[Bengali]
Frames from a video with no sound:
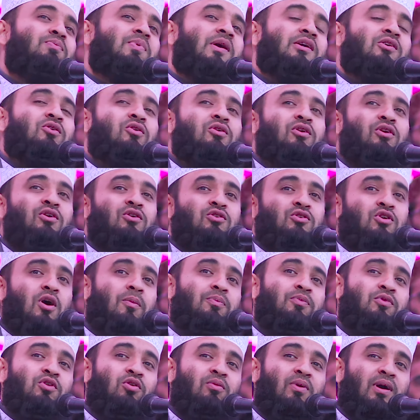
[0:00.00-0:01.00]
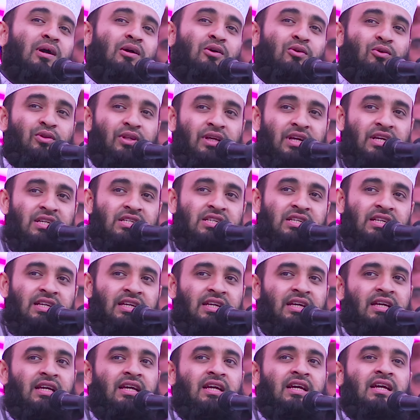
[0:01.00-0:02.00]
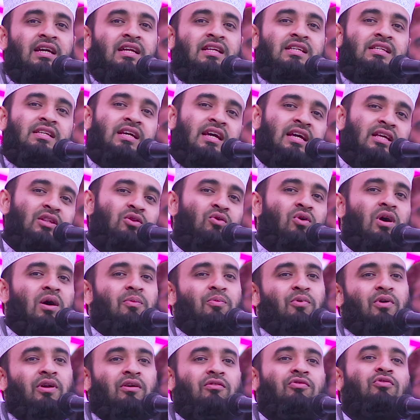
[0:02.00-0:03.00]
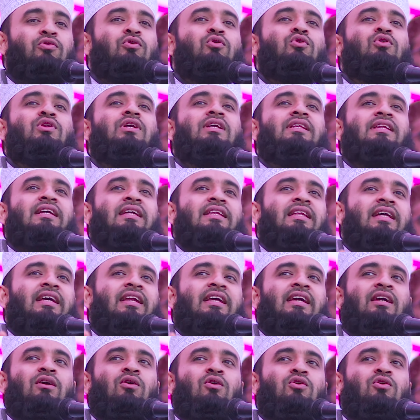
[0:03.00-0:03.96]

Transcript: পাঠনীয় সপ্ত বাক্য দিয়েছি যেই দোয়া পড়ে ফু দিতে দেরি